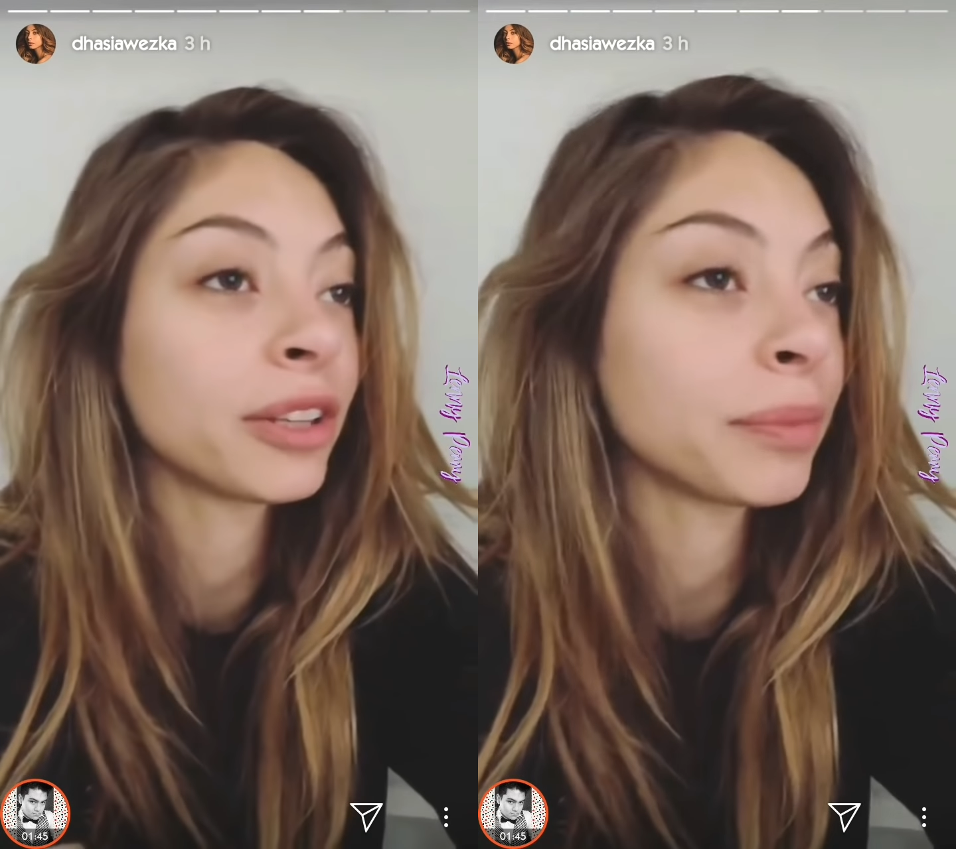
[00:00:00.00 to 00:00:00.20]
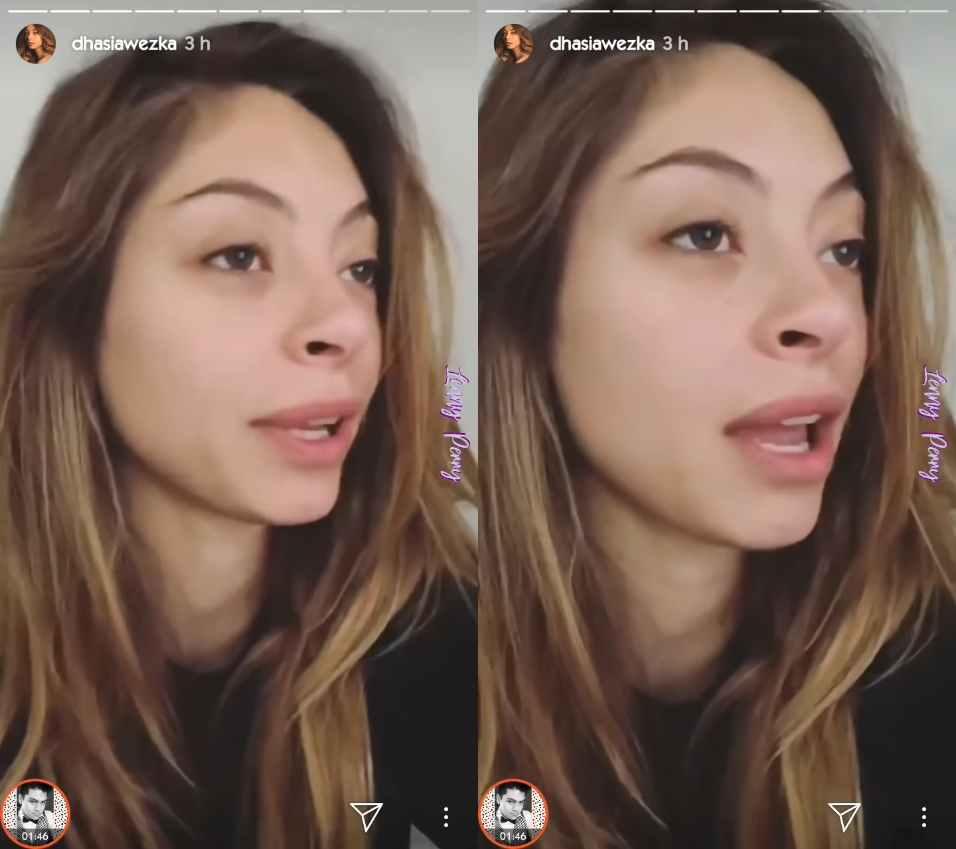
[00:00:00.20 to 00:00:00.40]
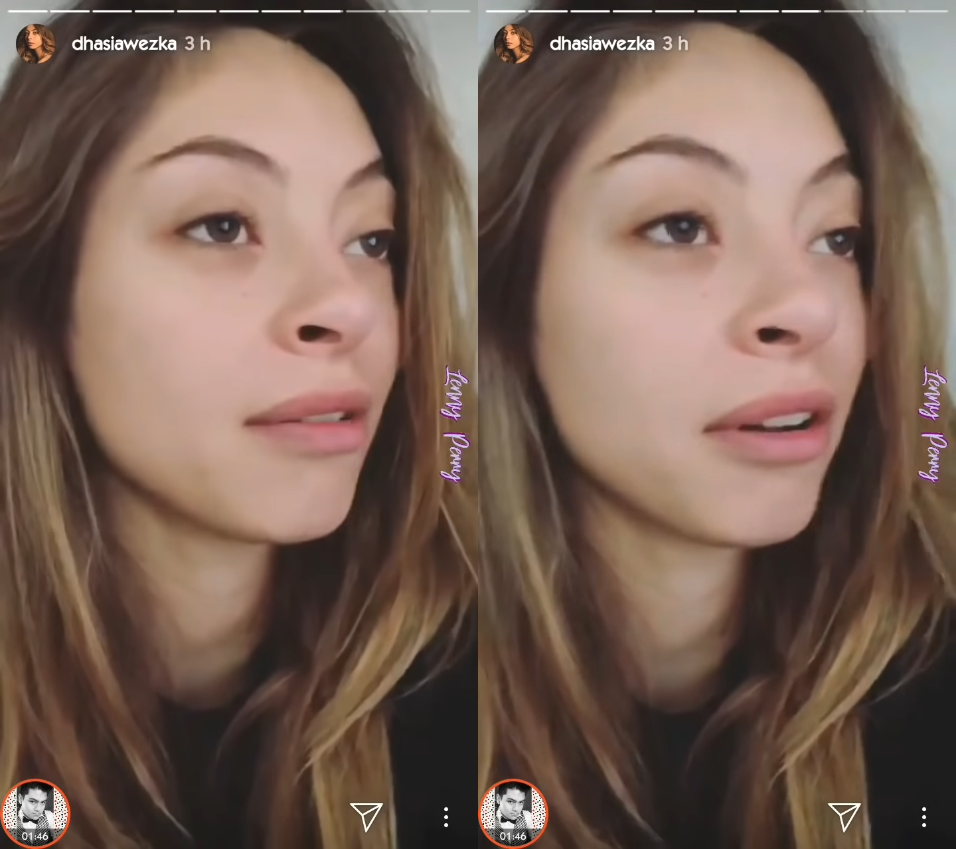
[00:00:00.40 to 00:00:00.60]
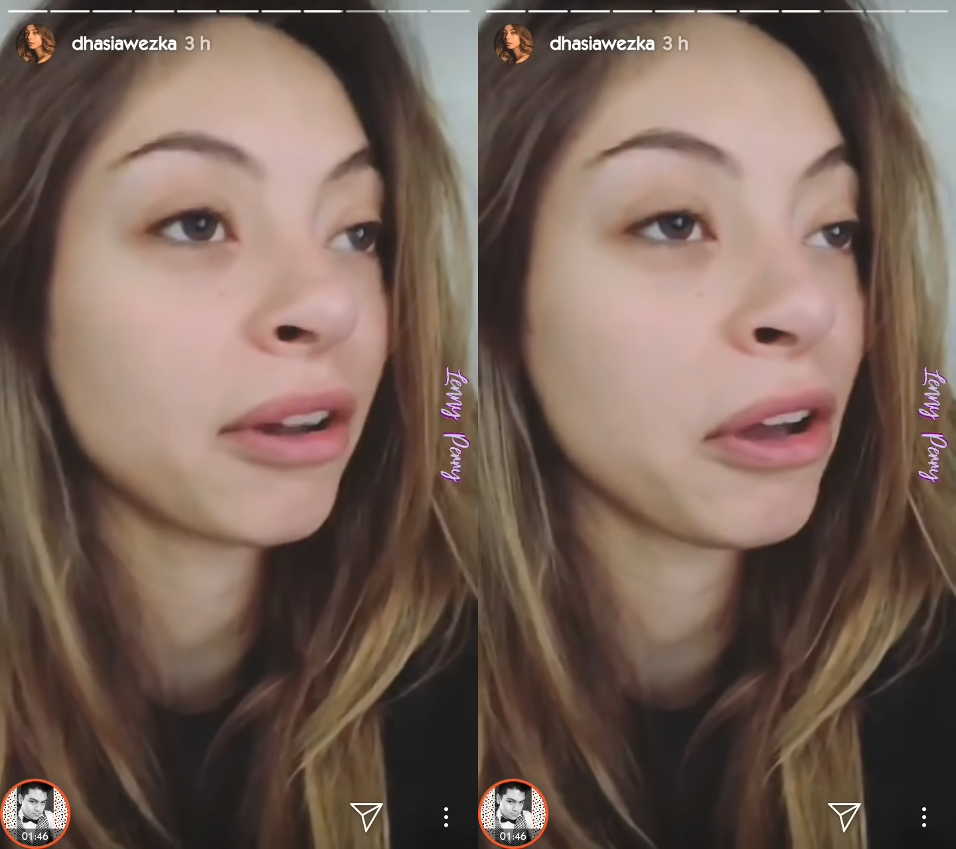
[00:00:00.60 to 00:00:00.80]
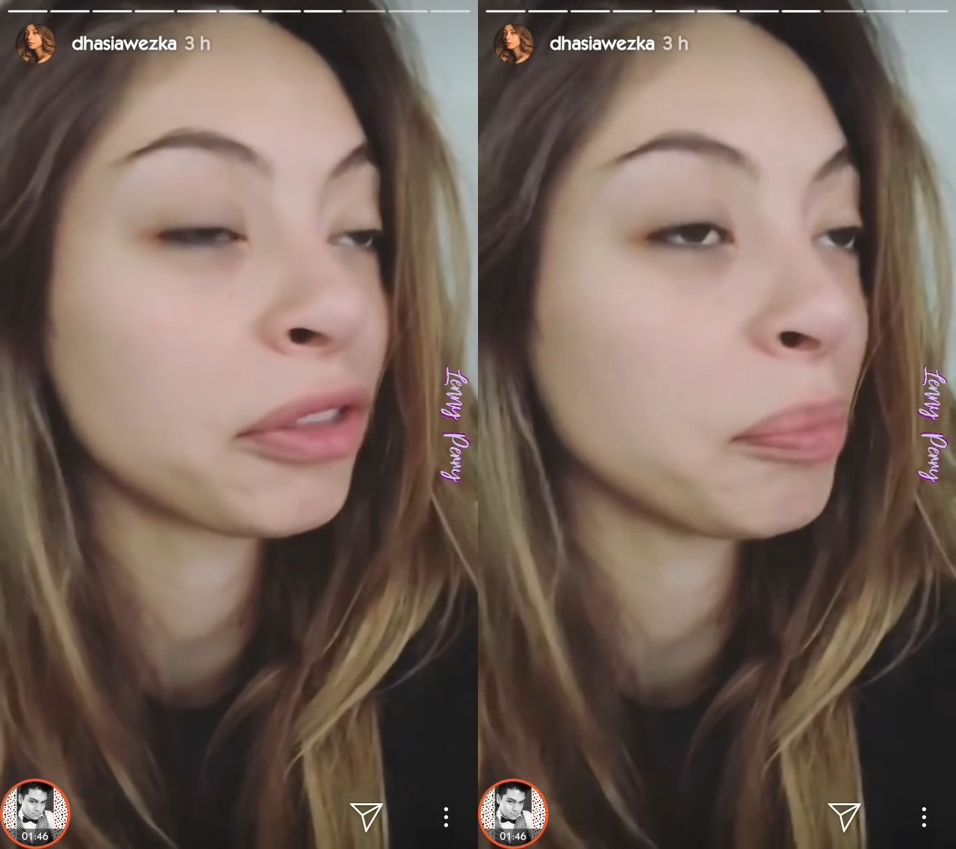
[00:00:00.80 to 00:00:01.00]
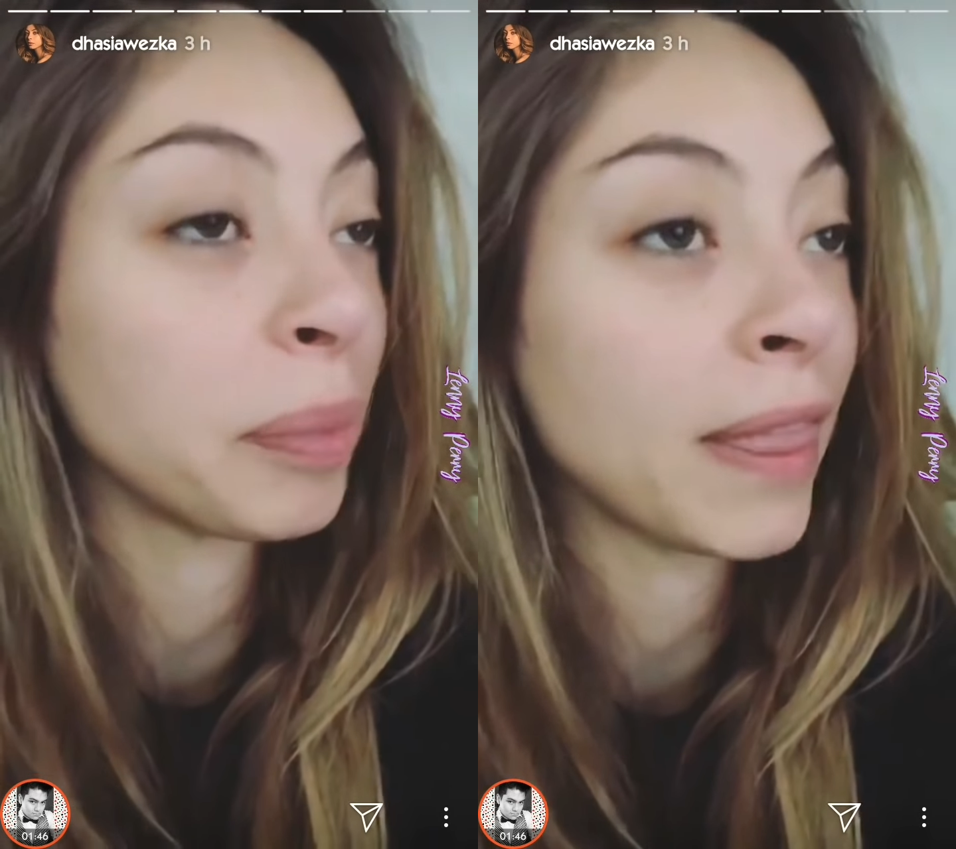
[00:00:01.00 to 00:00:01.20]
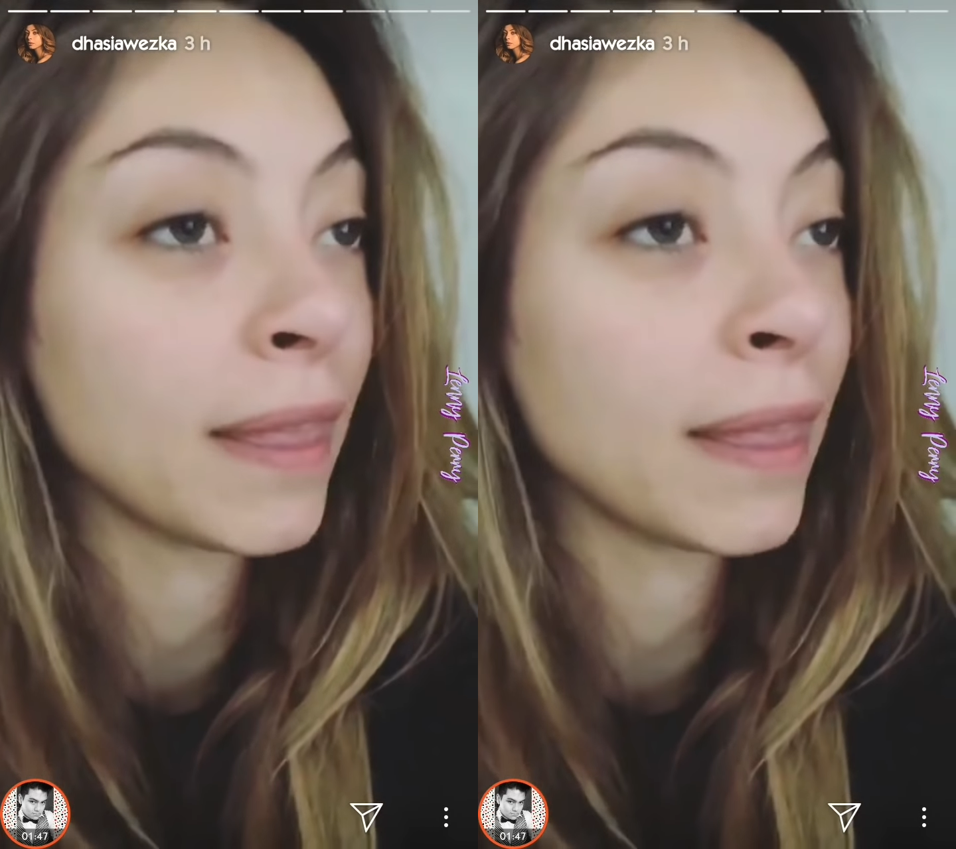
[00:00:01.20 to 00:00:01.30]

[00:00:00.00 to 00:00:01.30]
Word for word: que otro, porque hay uno que otro